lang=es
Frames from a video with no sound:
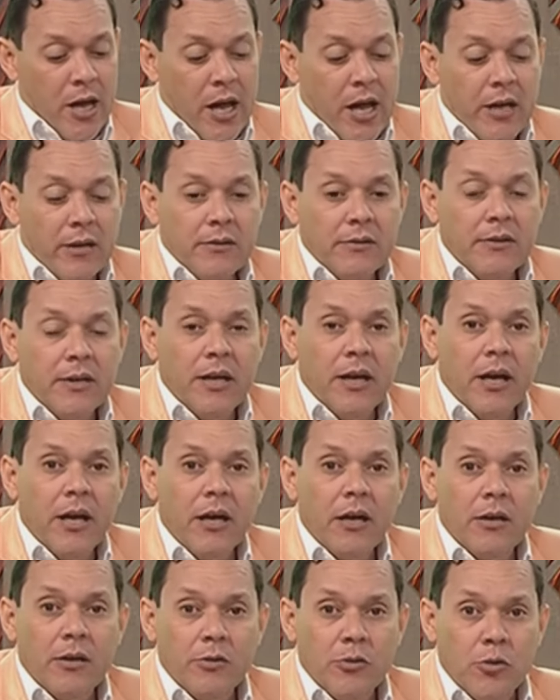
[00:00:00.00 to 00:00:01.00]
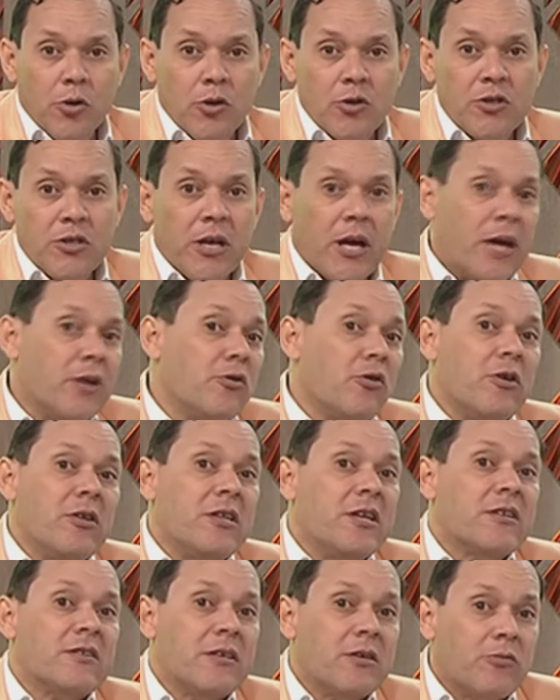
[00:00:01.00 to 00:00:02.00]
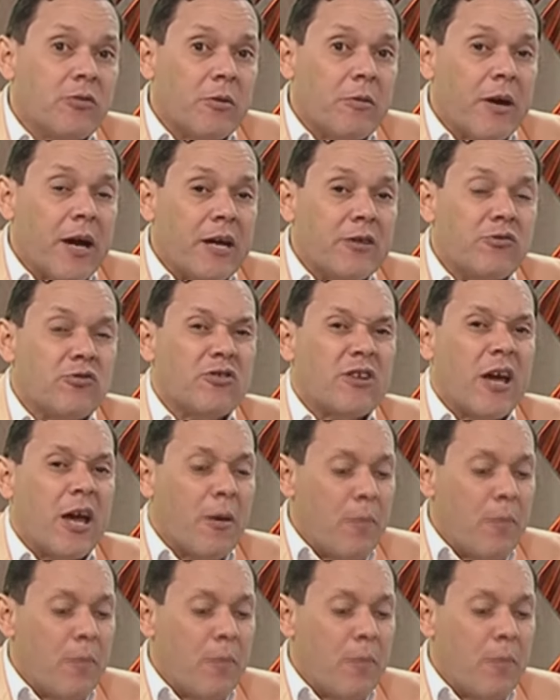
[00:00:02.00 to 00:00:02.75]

entre 12 años y 19 años.